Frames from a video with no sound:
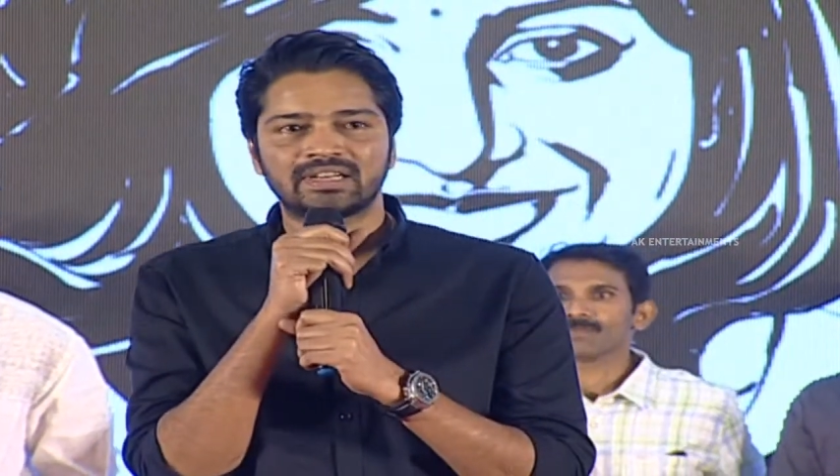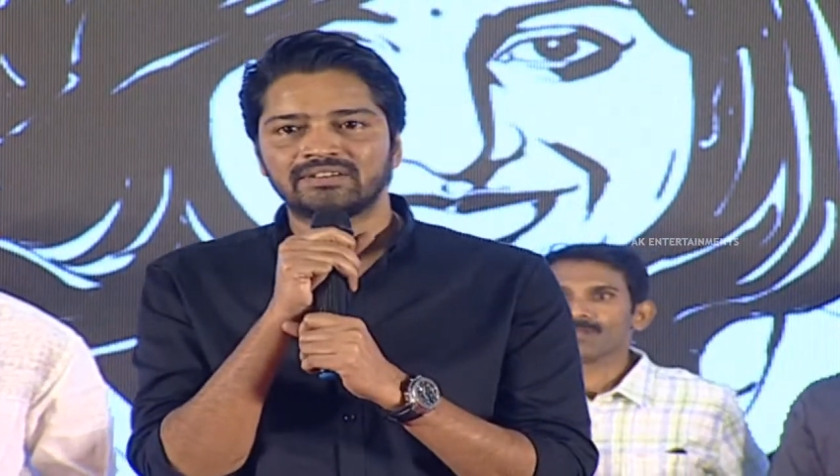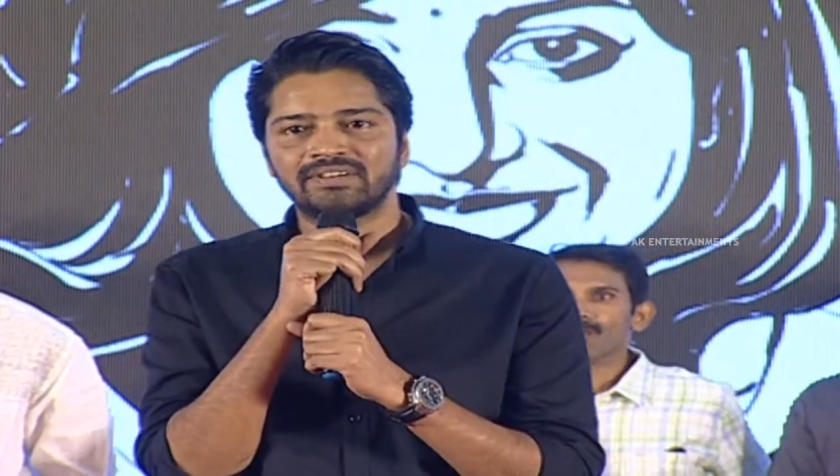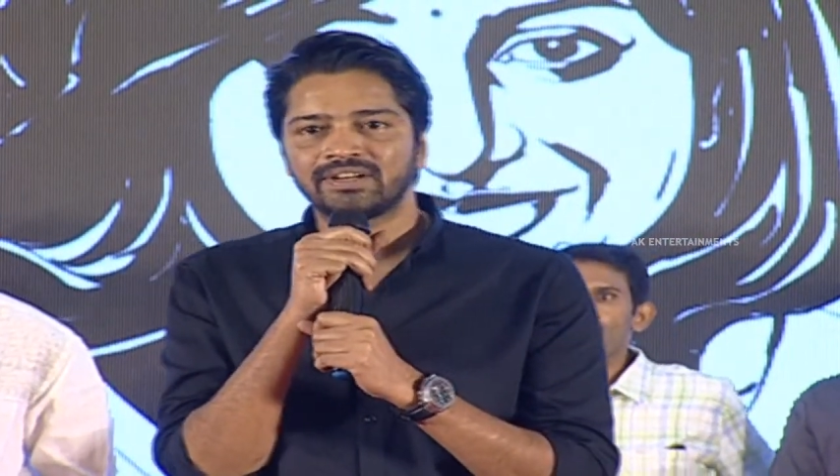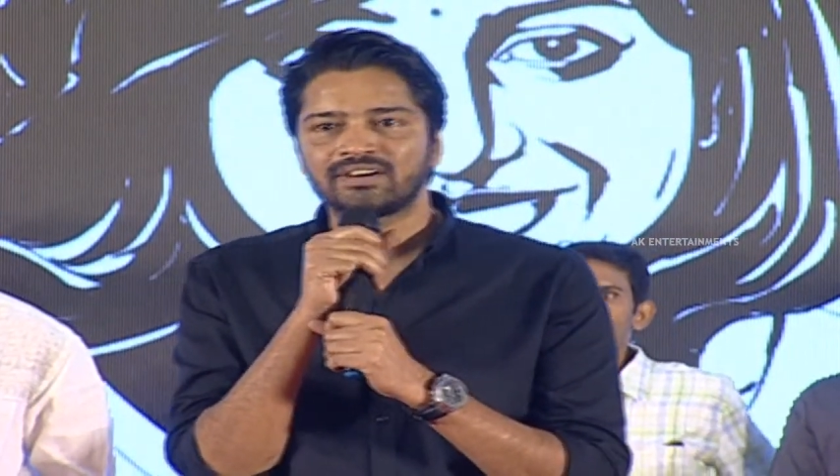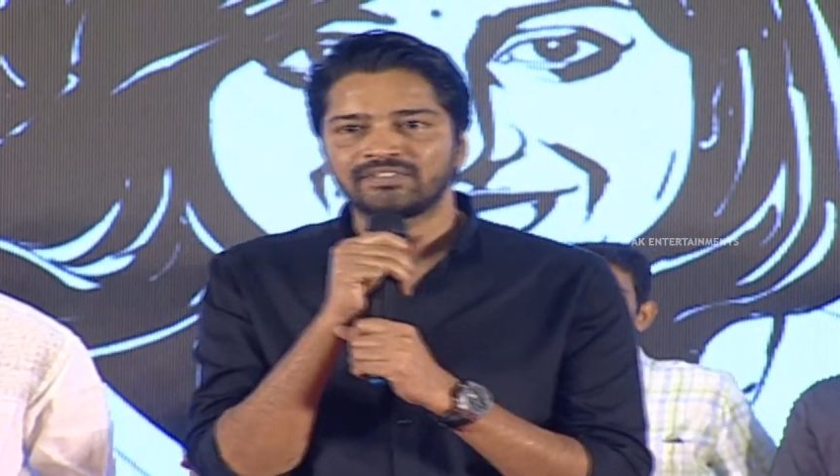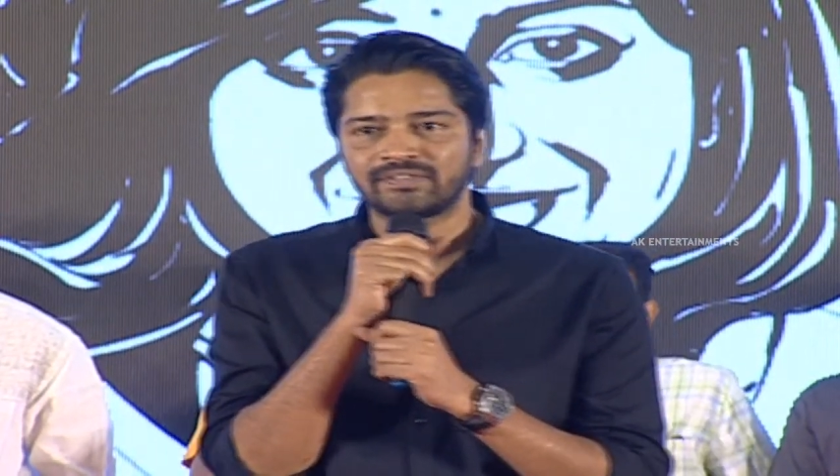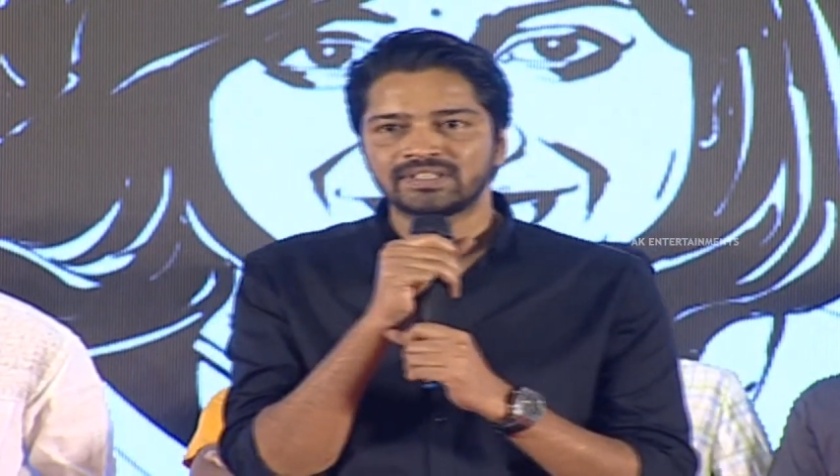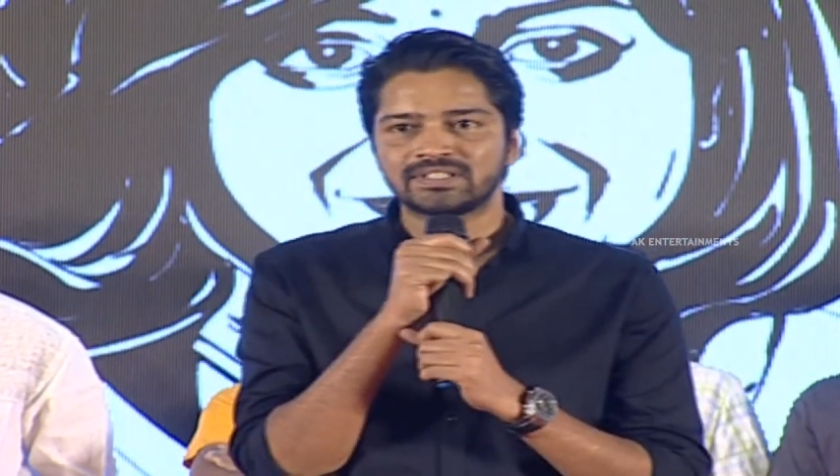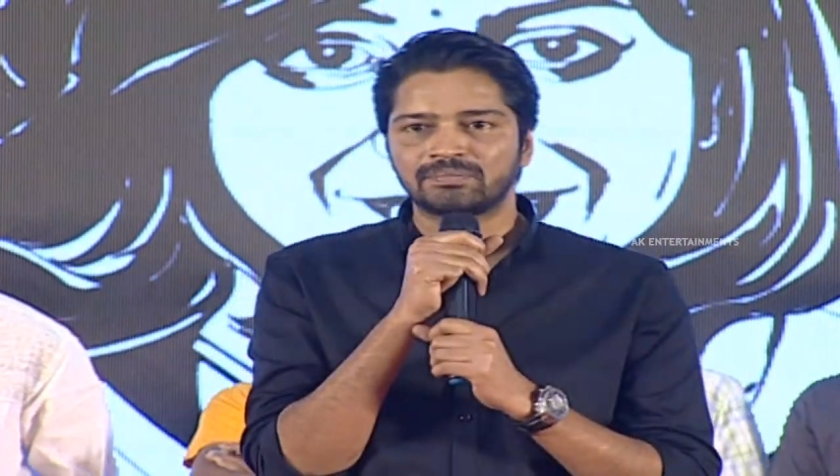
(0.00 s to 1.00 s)
అండ్ వెరీ
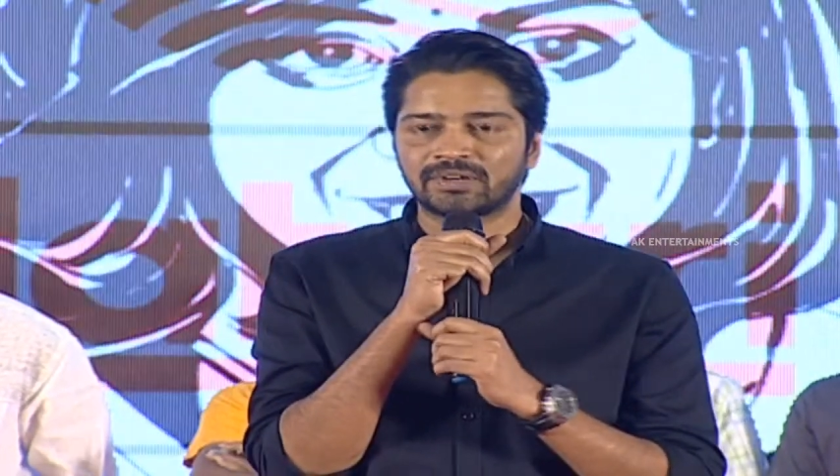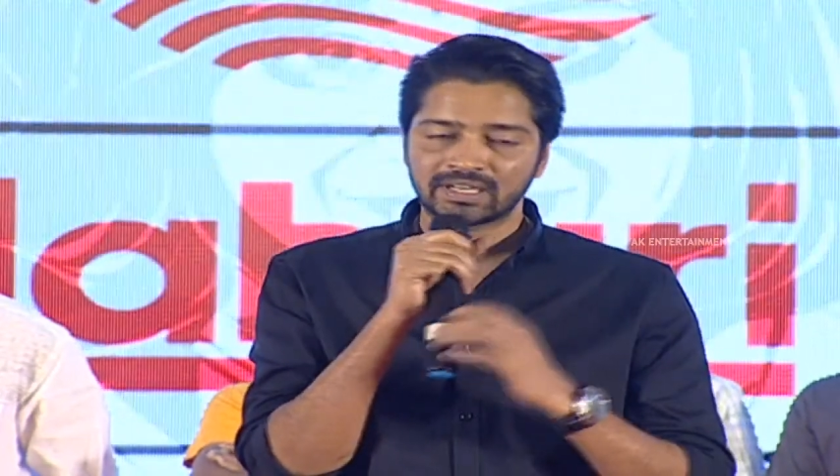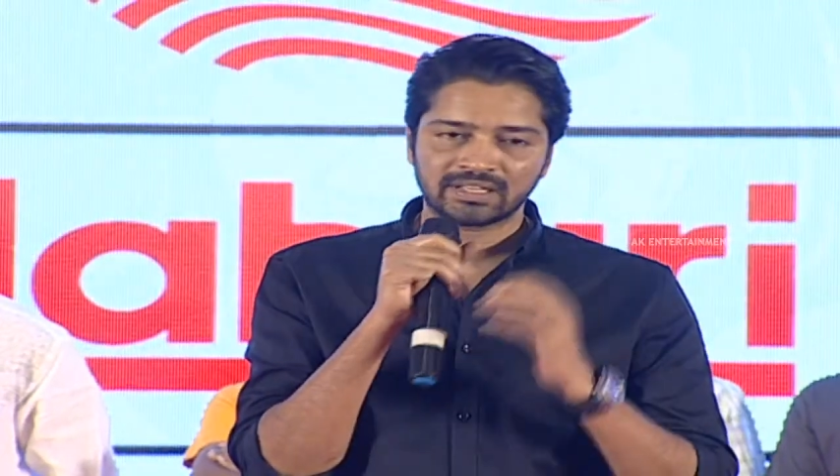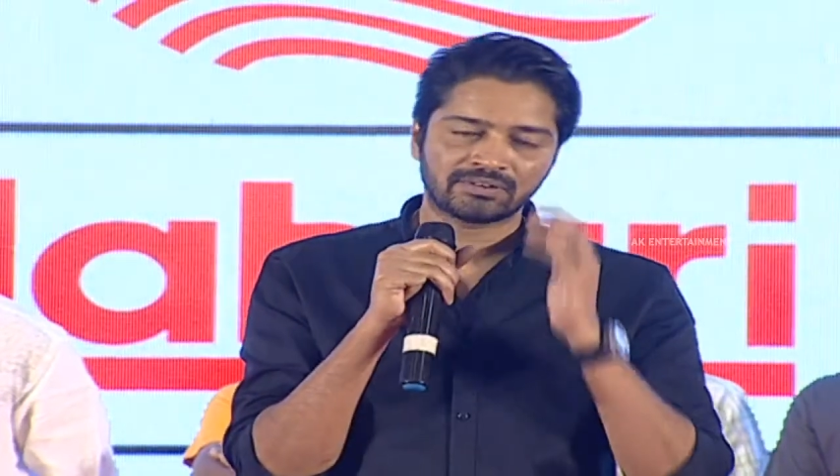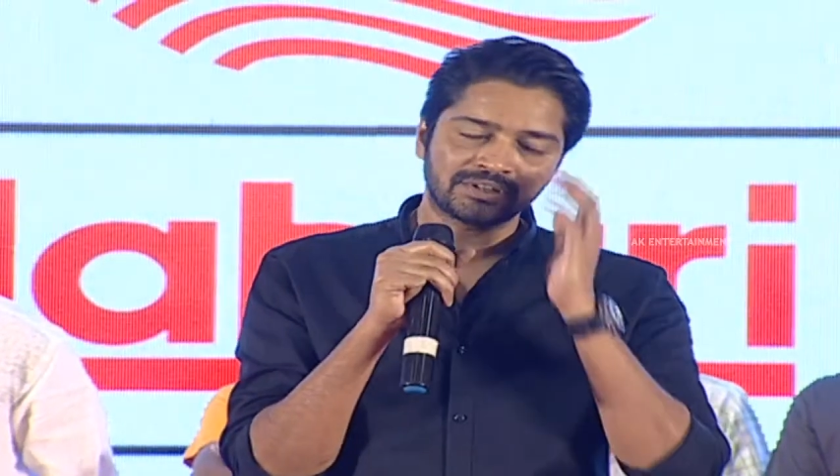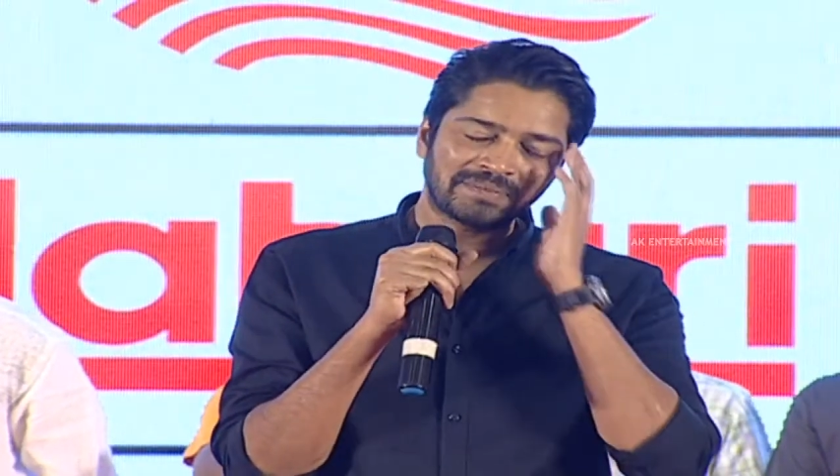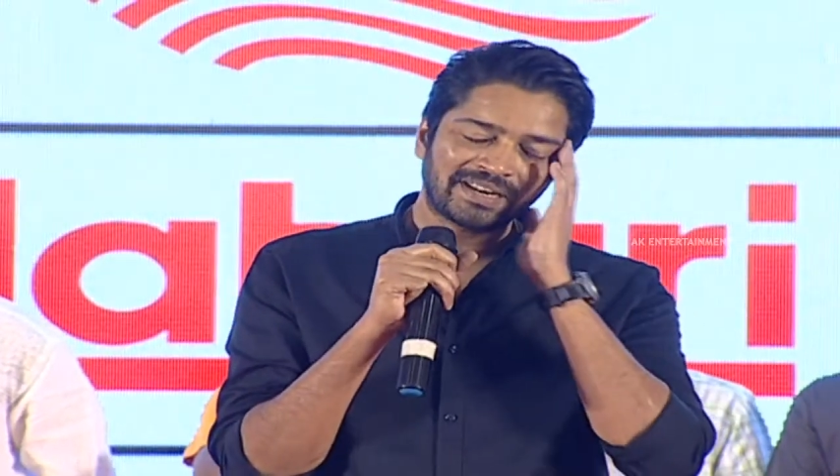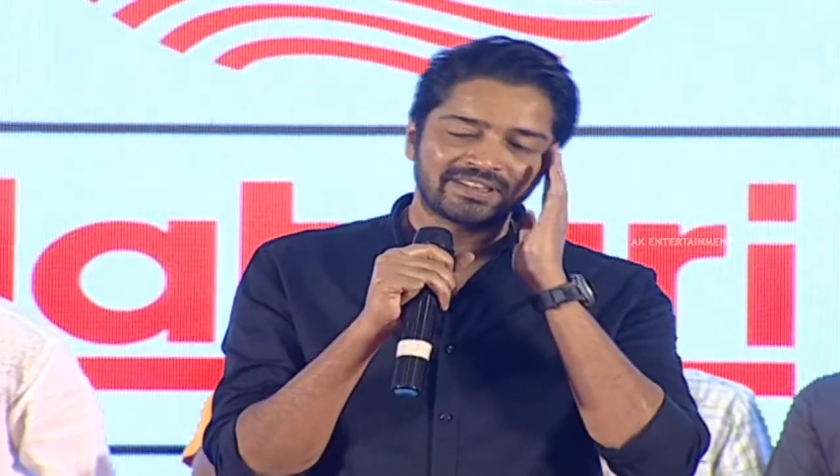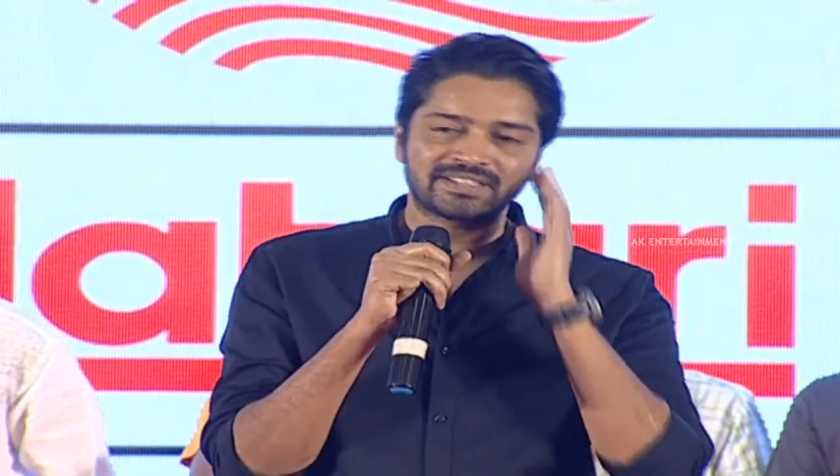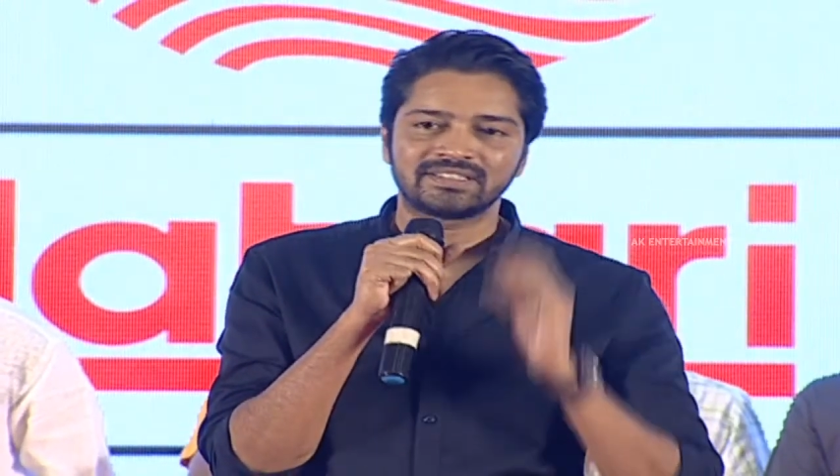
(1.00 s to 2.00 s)
కాన్ఫిడెన్స్ మొన్నటిదా కొంచెం భయం
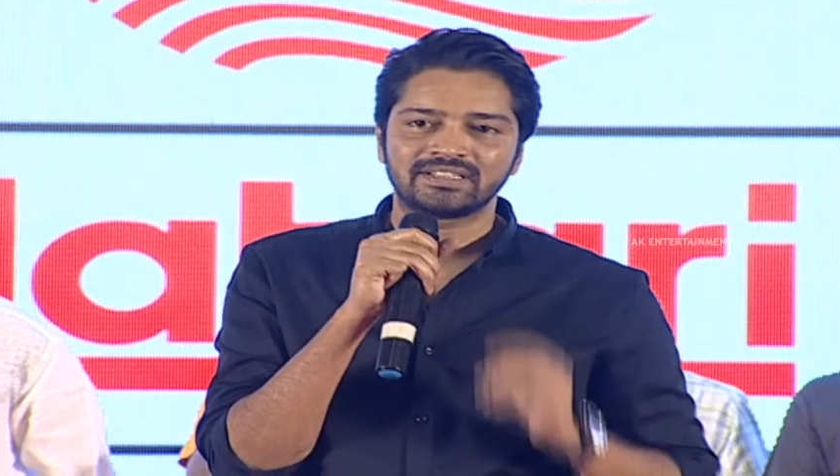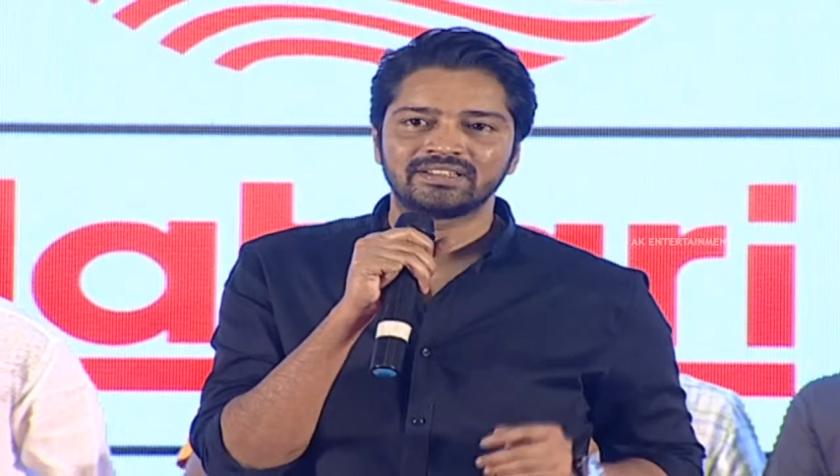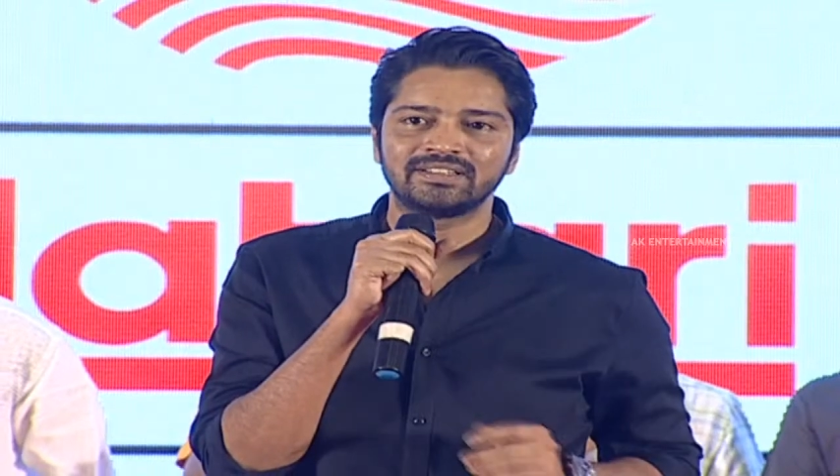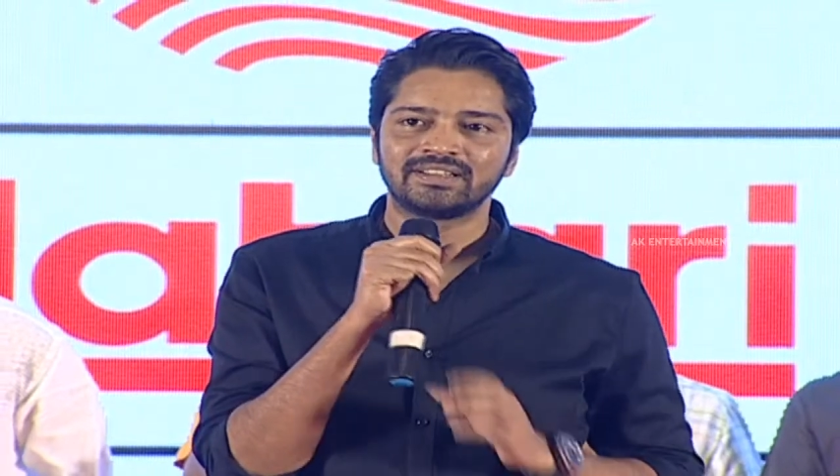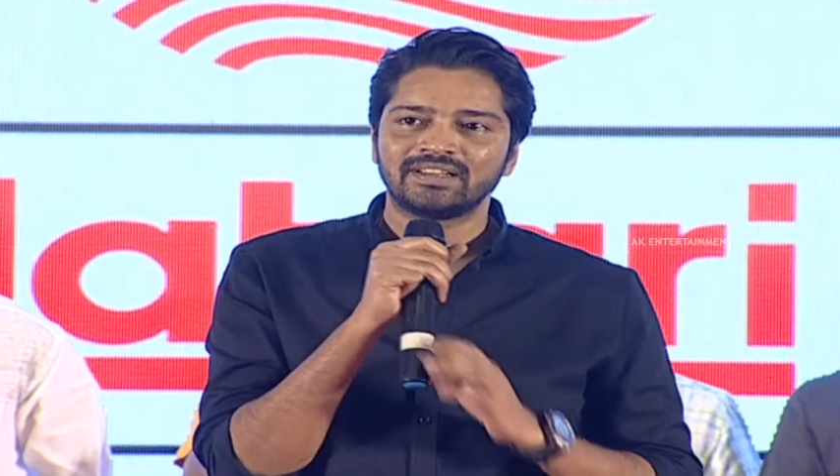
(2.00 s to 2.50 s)
వేసిందండి